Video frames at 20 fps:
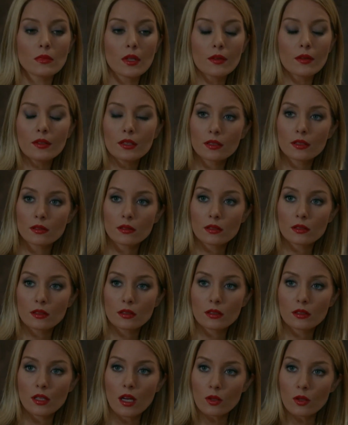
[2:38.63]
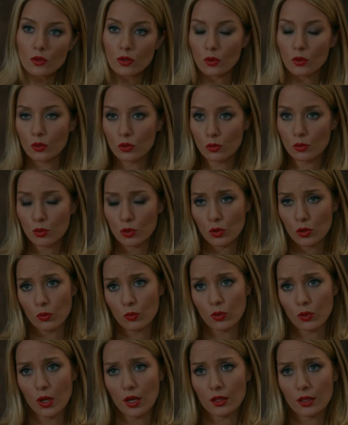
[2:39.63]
Evet. Daha önce konuşmuştuk bunu